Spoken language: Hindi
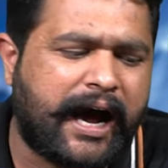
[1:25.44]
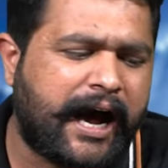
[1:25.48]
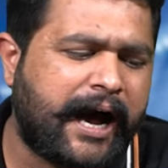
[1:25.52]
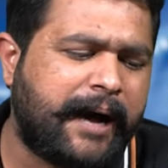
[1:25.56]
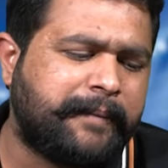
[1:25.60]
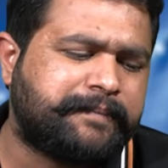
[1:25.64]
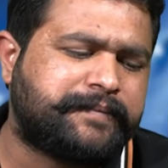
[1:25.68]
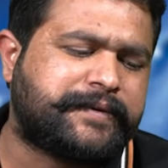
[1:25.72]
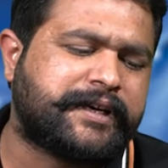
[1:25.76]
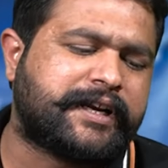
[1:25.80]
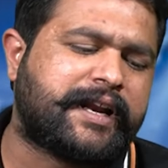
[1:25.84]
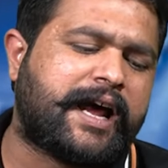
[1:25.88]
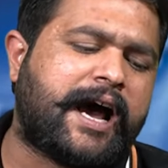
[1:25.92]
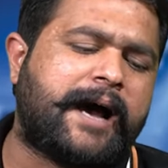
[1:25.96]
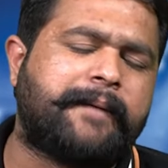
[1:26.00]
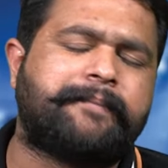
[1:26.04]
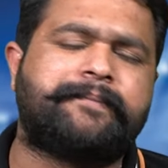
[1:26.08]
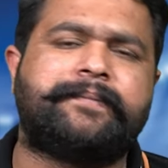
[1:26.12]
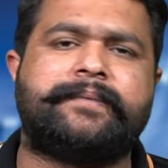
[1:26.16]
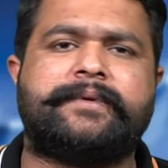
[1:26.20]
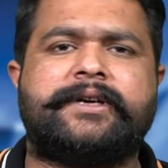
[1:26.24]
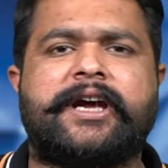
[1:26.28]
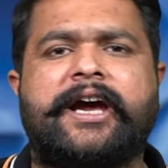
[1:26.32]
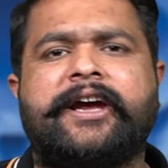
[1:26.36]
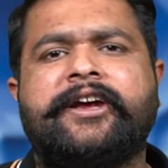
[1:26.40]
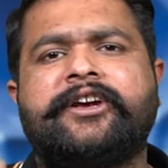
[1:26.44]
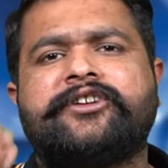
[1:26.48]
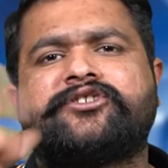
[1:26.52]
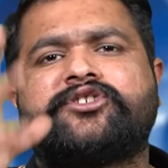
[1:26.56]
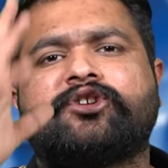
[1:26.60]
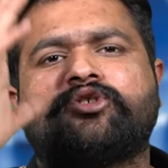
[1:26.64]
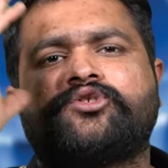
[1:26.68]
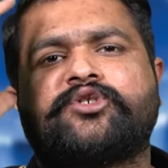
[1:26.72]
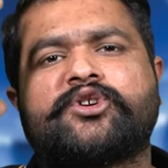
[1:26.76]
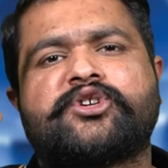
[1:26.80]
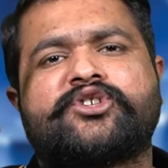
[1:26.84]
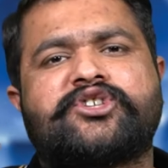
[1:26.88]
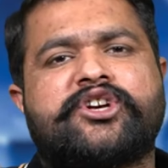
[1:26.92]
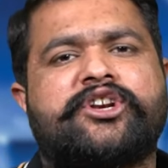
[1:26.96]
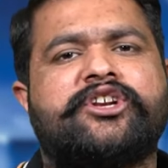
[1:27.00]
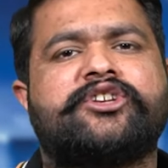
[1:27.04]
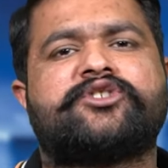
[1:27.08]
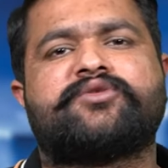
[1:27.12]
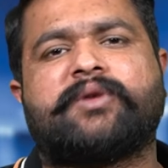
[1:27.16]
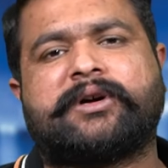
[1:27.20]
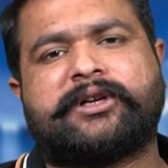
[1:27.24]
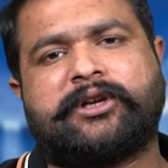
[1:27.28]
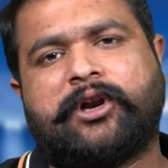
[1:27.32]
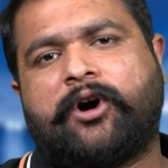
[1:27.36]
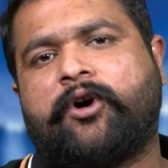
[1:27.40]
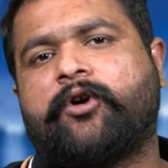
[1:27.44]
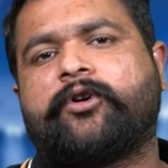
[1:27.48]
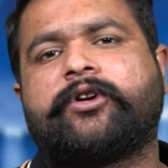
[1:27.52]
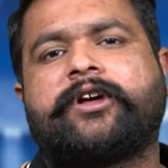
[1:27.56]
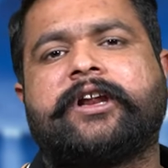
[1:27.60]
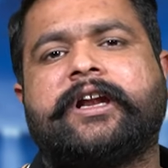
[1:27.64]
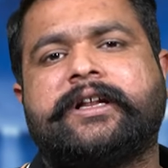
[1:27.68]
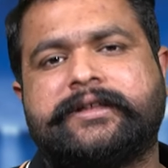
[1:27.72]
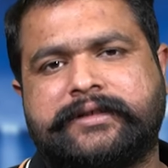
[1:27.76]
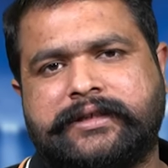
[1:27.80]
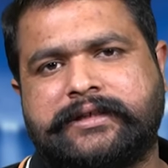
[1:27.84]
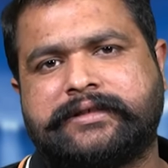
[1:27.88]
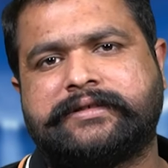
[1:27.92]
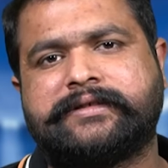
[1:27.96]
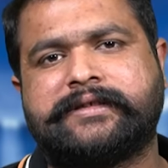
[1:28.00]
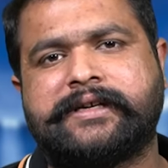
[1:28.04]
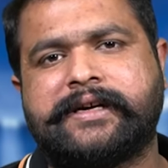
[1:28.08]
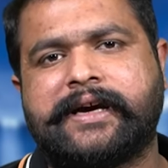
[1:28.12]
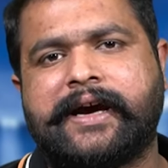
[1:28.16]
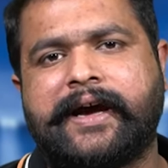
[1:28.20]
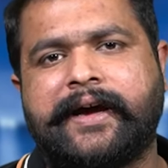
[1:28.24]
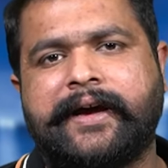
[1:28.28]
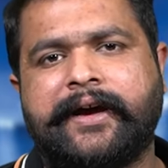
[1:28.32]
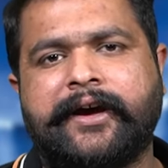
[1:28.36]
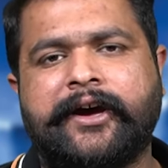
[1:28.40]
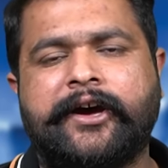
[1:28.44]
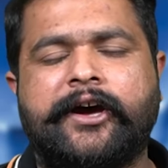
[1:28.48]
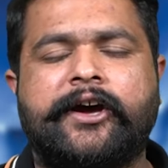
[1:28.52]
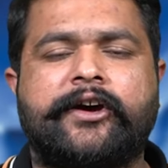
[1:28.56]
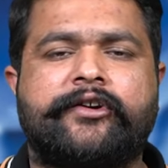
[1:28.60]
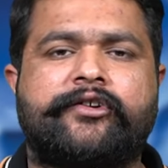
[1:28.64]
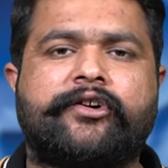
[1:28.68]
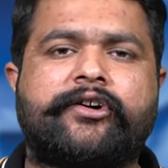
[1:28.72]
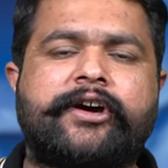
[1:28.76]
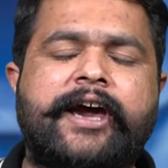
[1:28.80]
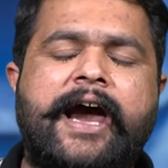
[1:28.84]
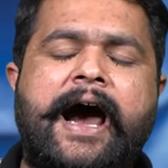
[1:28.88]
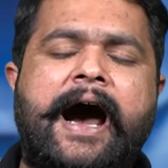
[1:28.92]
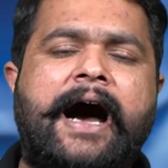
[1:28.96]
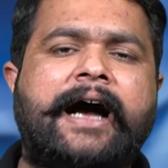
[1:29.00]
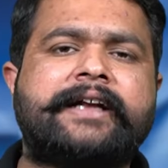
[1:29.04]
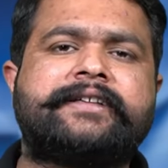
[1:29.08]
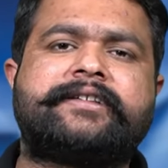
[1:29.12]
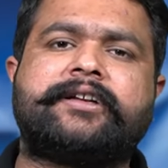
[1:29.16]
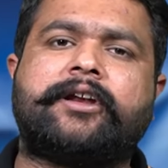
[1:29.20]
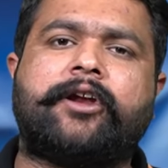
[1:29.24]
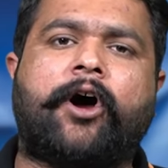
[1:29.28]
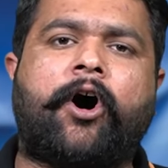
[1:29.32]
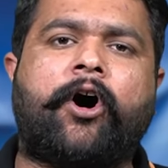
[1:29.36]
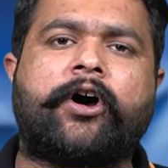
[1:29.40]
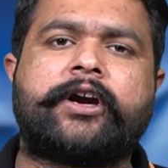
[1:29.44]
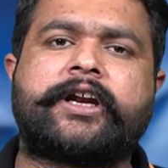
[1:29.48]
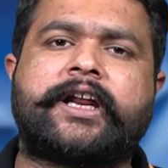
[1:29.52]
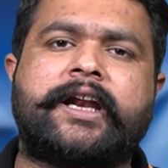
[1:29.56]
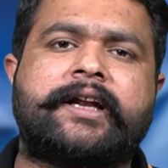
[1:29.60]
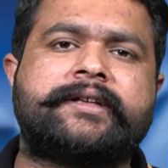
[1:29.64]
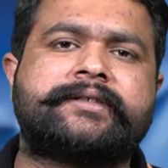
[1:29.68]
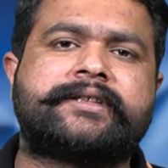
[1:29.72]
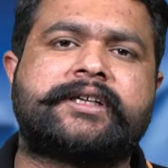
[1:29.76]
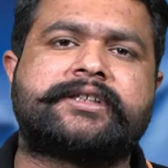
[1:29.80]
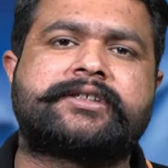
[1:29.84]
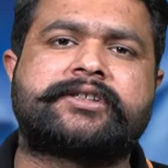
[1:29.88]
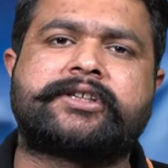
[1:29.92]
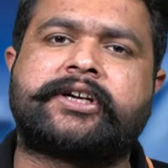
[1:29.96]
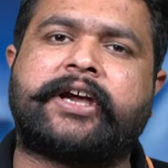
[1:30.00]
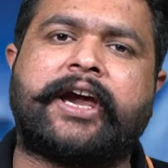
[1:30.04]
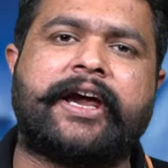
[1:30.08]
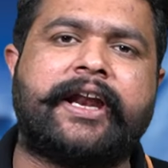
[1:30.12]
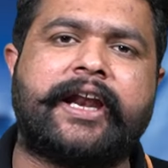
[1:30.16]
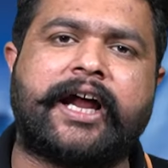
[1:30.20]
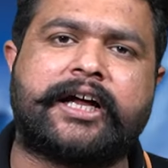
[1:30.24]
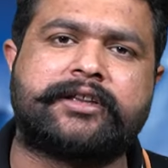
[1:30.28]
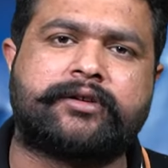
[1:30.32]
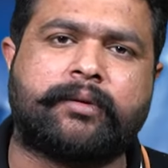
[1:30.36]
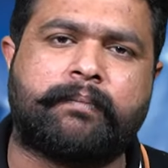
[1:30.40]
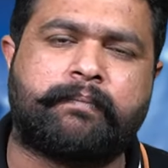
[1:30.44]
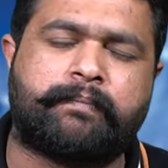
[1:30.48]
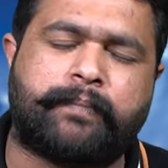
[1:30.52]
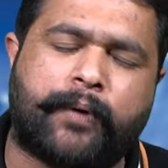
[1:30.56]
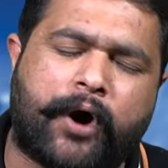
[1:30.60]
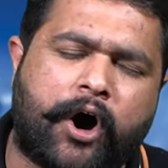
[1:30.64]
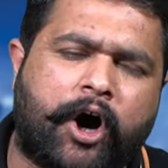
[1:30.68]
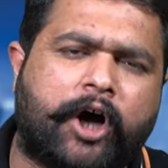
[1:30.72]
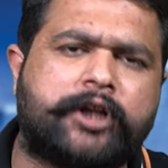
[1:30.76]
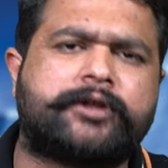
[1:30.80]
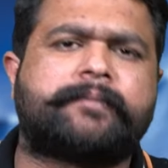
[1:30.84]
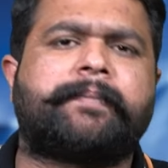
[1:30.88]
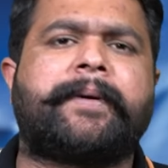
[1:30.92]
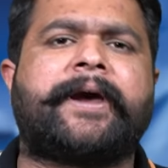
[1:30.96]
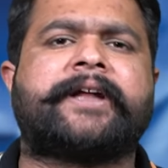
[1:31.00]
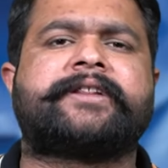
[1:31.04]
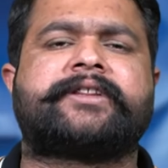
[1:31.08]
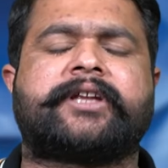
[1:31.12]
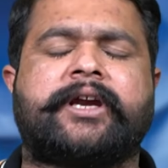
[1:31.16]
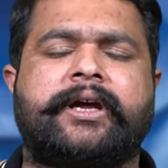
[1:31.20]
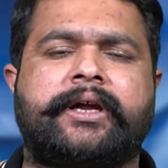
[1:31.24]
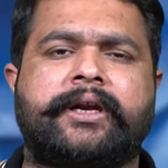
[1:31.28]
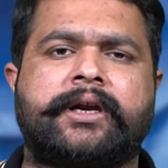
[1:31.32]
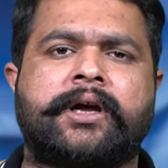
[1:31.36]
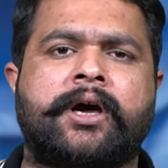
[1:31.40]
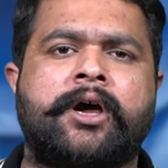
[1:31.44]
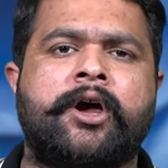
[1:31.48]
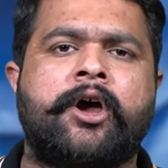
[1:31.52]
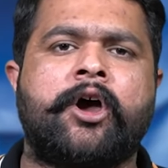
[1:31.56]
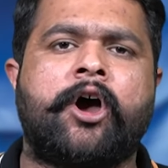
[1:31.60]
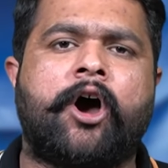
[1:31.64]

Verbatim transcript: अब जनाब यही सिचुएशन इस वक्त लाहौर कलंदर्स की है क्योंकि आज लाहौर कलंदर्स खेला तो बहुत बेहतरीन